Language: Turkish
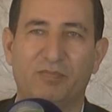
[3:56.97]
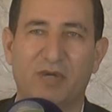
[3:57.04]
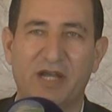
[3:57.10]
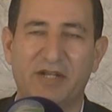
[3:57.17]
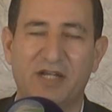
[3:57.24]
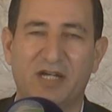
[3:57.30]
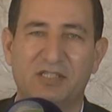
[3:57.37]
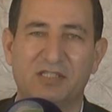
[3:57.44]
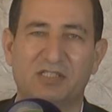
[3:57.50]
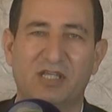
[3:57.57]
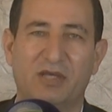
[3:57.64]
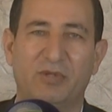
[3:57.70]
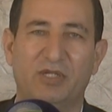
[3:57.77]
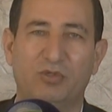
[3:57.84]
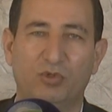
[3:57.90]
bayrağını
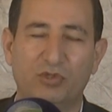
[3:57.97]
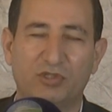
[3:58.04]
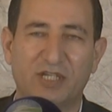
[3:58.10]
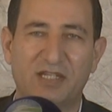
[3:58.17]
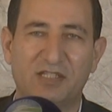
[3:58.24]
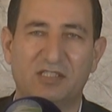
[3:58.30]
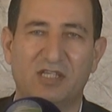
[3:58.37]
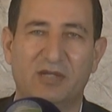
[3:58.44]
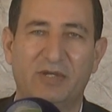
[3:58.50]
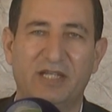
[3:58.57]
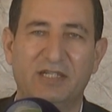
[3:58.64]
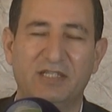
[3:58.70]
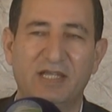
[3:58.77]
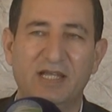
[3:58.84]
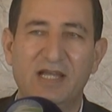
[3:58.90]
seven, ülkeni
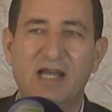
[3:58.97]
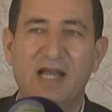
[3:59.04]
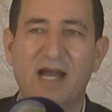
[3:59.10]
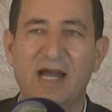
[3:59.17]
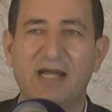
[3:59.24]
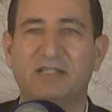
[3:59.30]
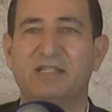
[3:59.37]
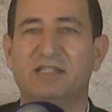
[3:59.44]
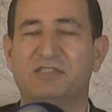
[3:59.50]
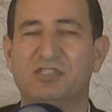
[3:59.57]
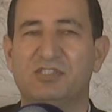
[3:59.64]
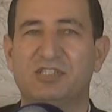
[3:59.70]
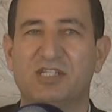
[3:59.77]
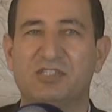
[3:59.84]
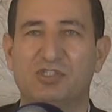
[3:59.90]
seven herkesin
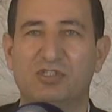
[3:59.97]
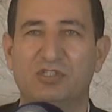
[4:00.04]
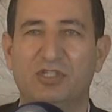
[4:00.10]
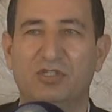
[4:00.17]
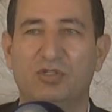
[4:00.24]
sesini